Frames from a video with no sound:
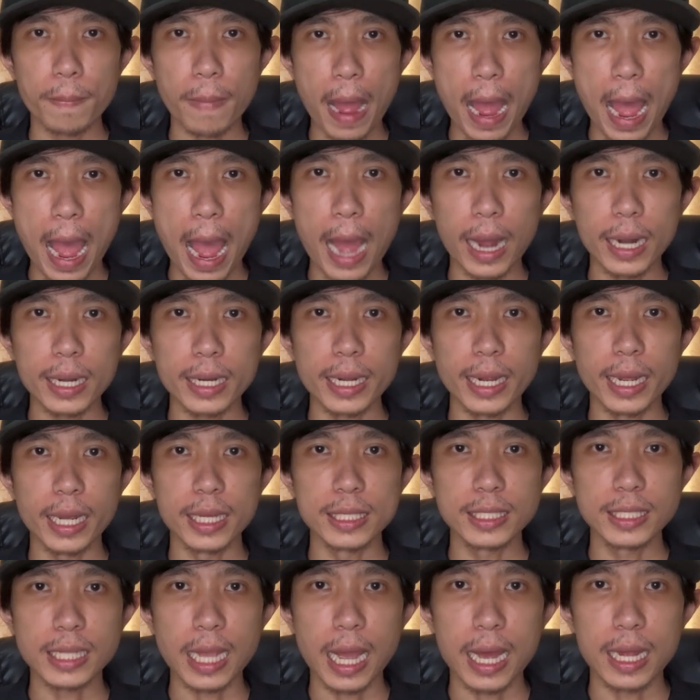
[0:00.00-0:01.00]
ปากเนี่ย
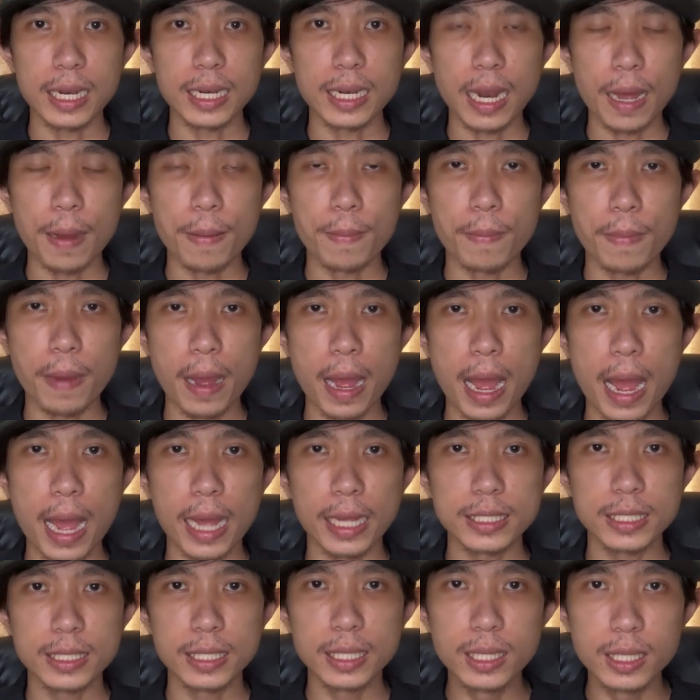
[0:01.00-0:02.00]
จะนำพา
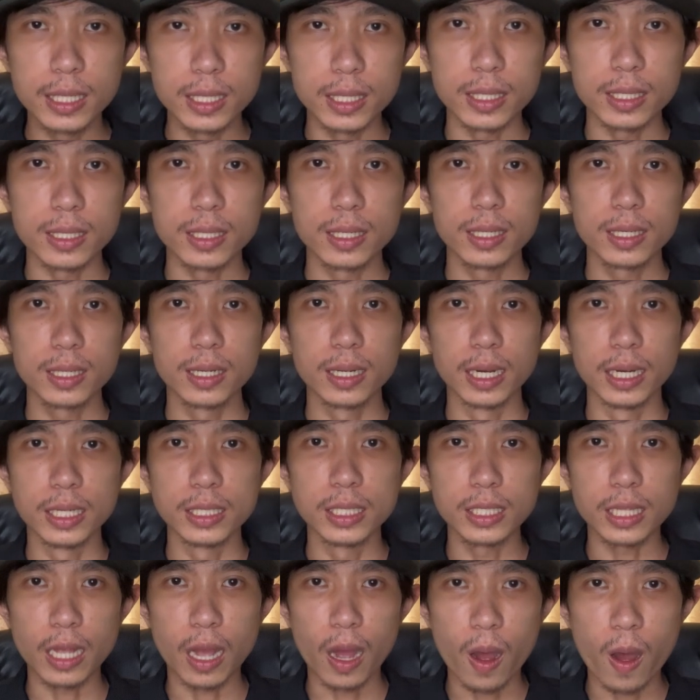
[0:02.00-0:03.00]
ซึ่งเงิ
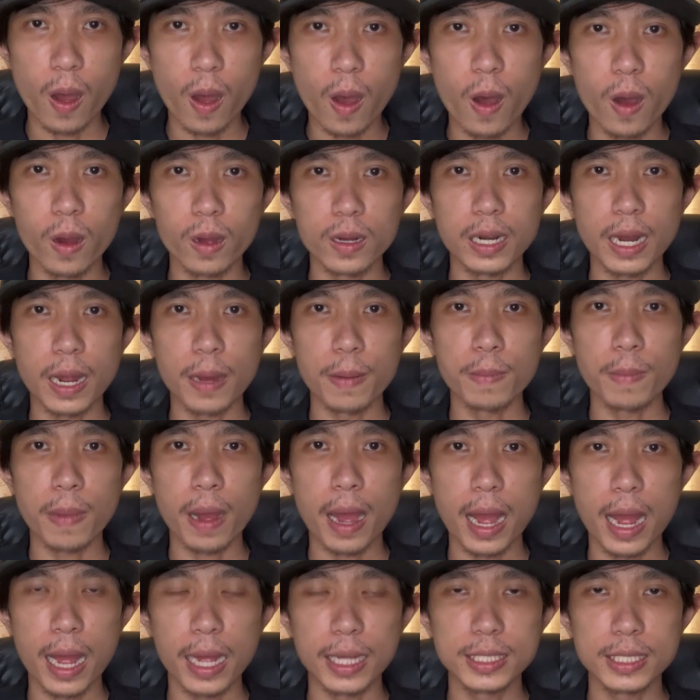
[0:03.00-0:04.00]
นทองนำ
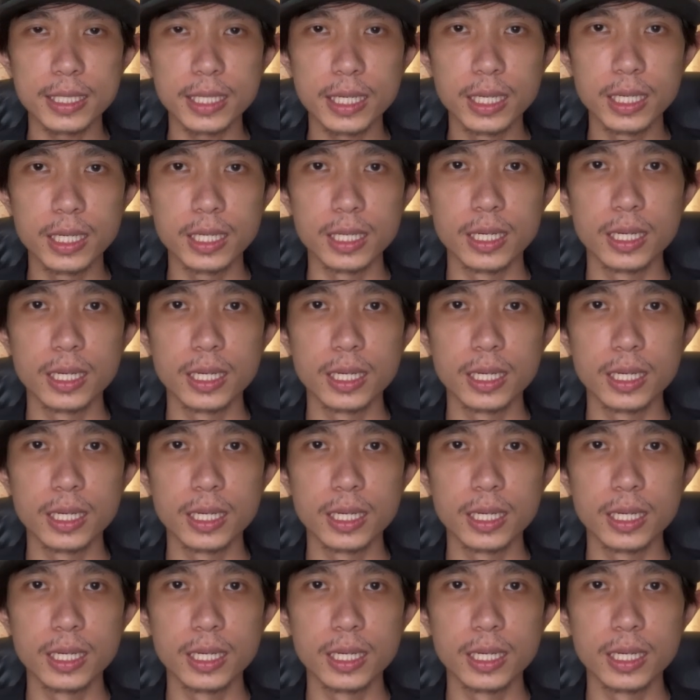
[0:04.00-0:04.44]
พาซึ่ง